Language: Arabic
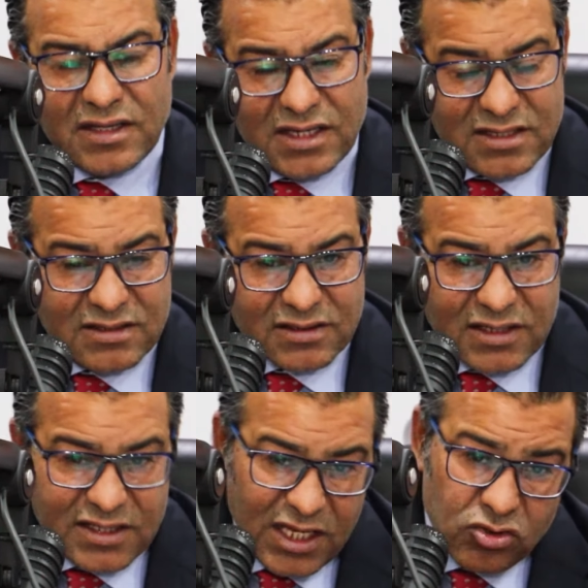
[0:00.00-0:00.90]
اذا
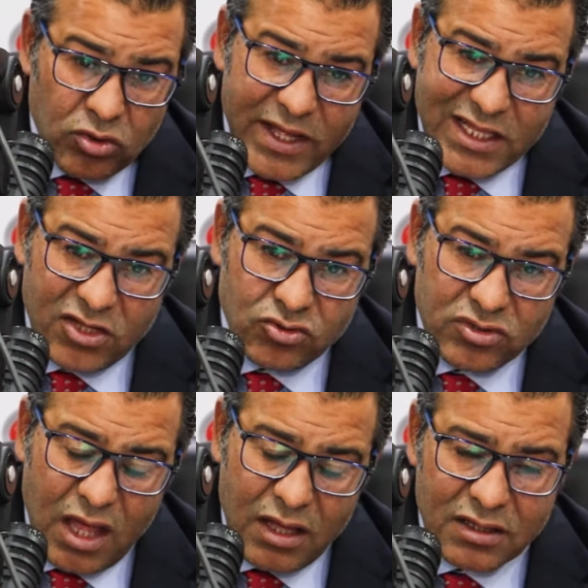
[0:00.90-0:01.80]
كنحيدوا ربعه
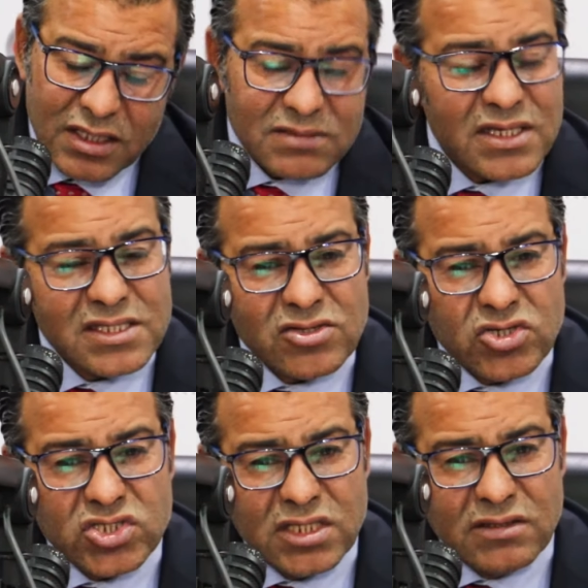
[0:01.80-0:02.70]
الحدوده كتبقى
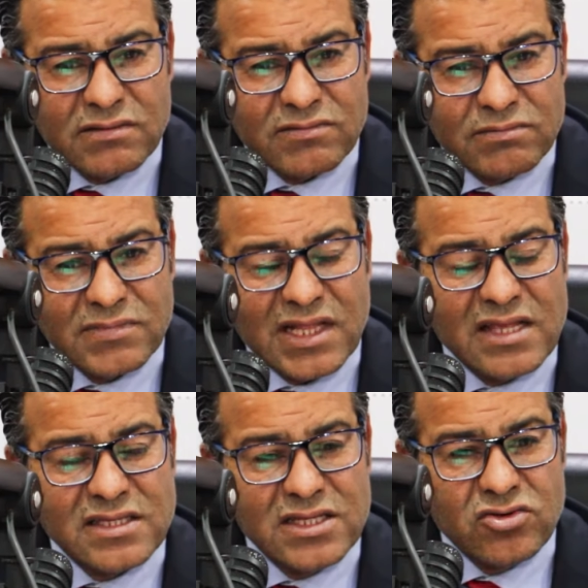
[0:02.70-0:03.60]
26 من
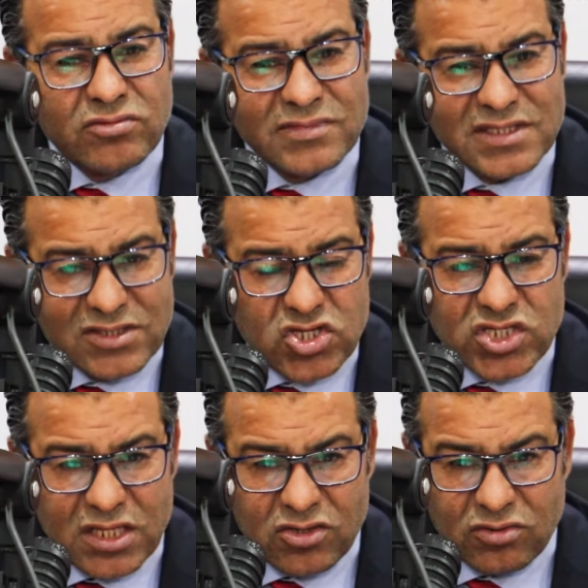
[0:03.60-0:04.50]
30 يوم
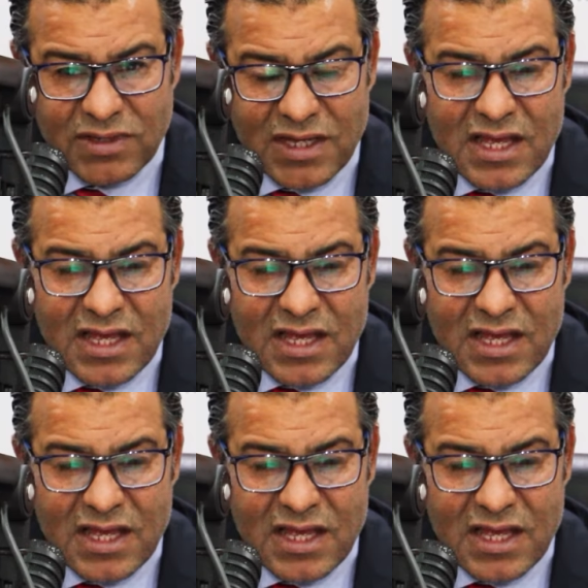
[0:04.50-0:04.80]
26 يوم